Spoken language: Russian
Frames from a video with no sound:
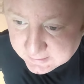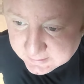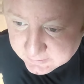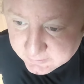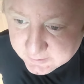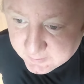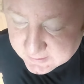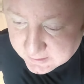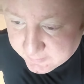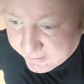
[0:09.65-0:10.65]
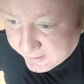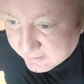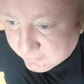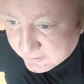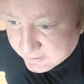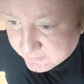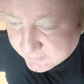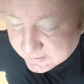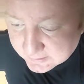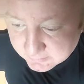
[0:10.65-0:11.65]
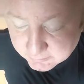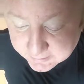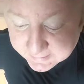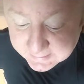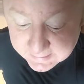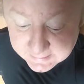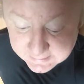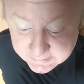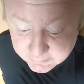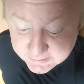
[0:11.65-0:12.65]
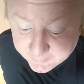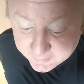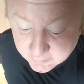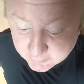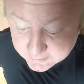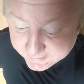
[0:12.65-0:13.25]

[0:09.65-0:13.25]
Сегодня 17 мая 2020 года. Друзья мои, ну вот,